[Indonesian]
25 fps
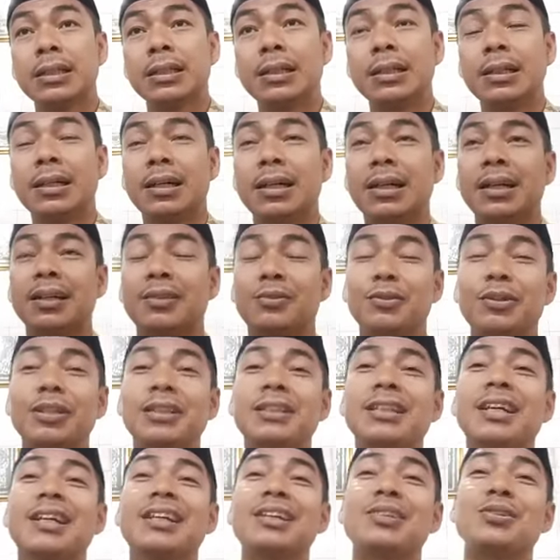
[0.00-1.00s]
Nah, itu
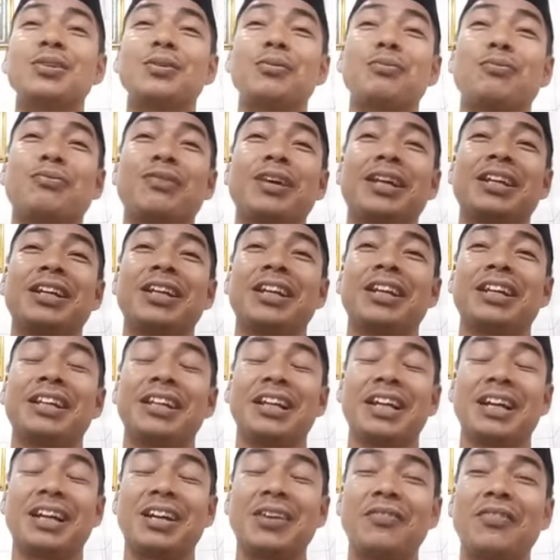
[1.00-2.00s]
dicari surveinya
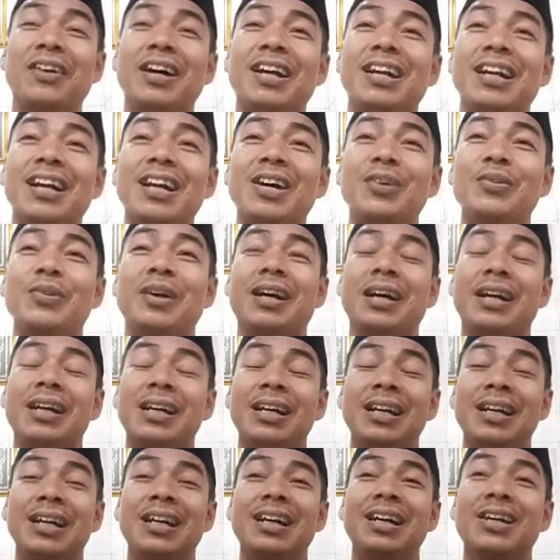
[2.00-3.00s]
indeks kebarawa
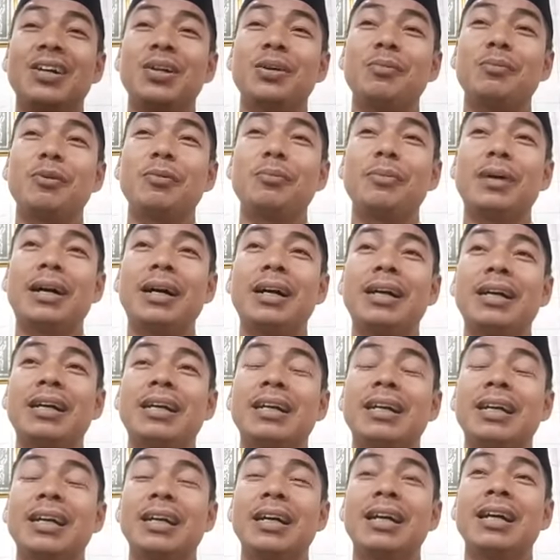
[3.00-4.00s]
karena memang
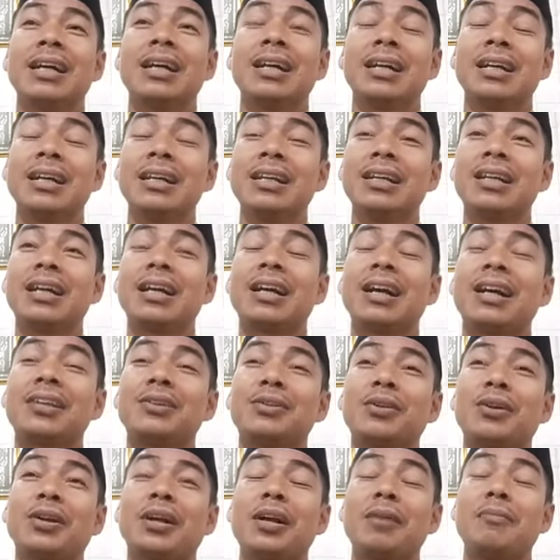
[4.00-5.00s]

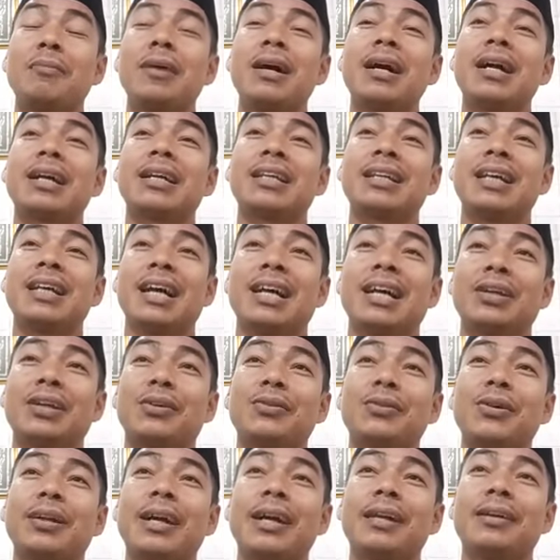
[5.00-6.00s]
indikator kebahagiaan
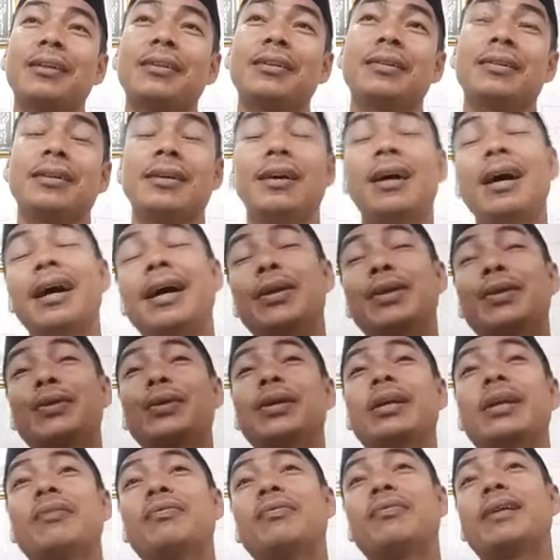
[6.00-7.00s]
kok kan
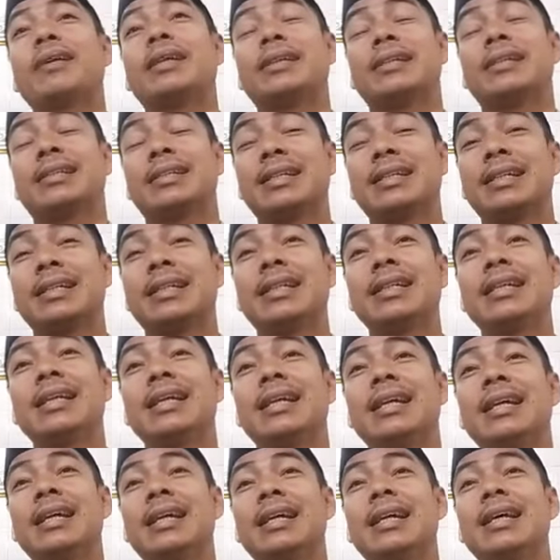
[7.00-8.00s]
ada definisi
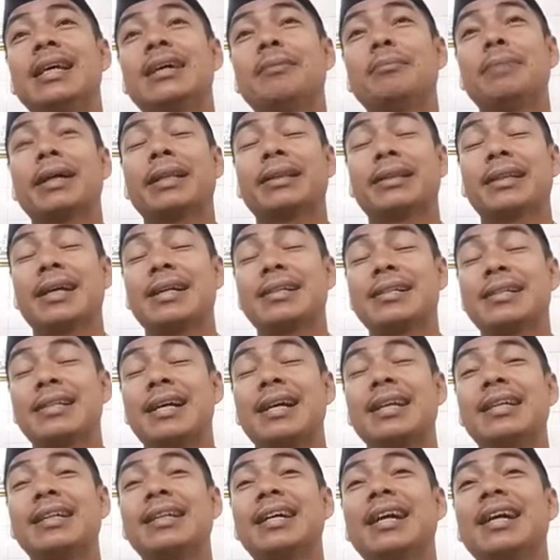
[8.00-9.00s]
uh,
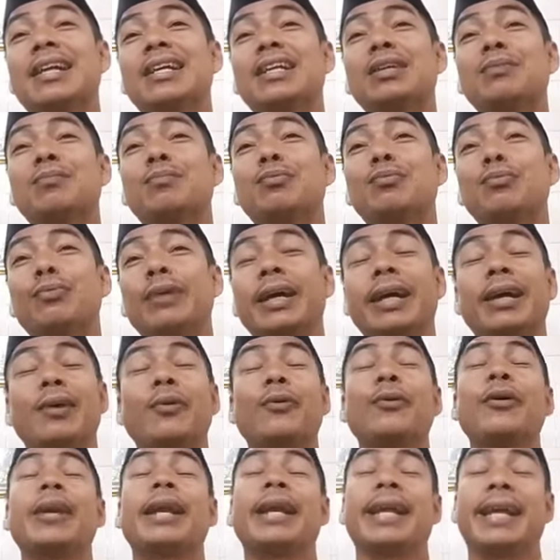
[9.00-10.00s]
batasan yang
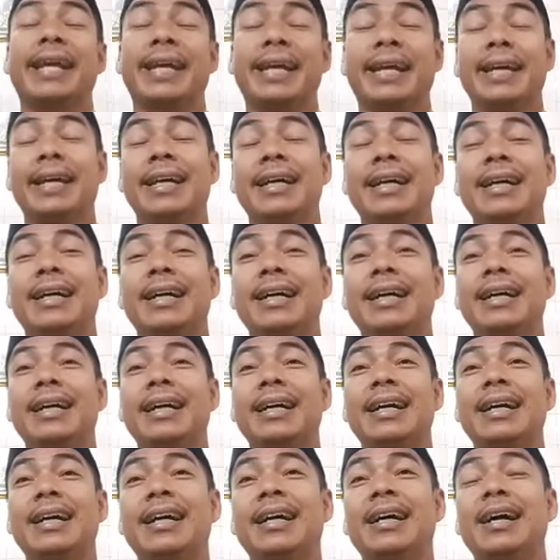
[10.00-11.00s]
dibuat oleh
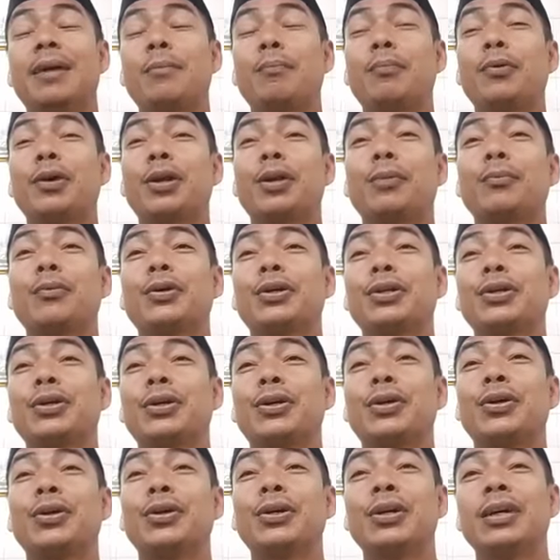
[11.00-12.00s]
uh, apa
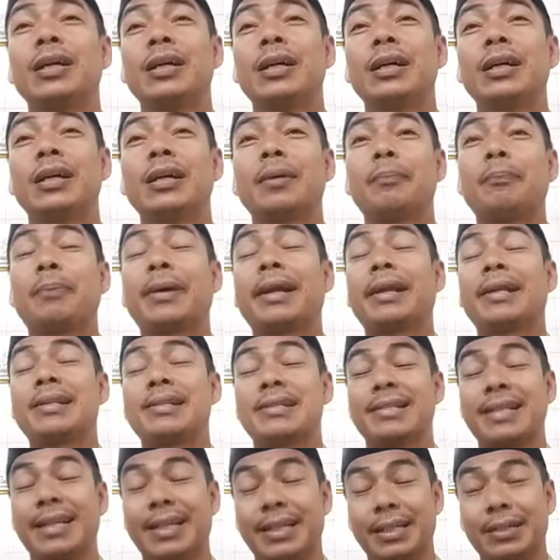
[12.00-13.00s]
namanya uh, ah,
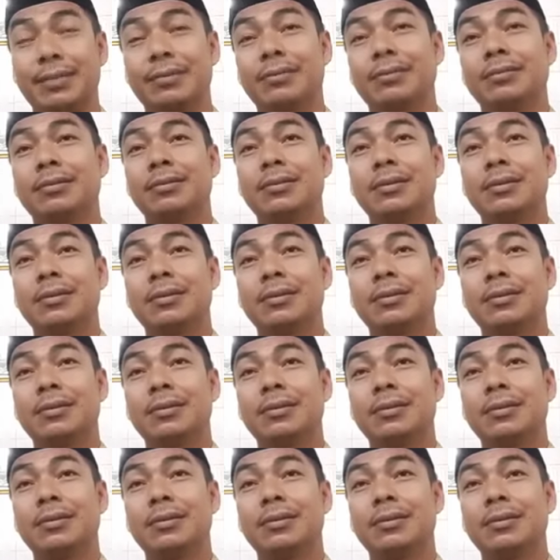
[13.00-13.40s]
perisetnya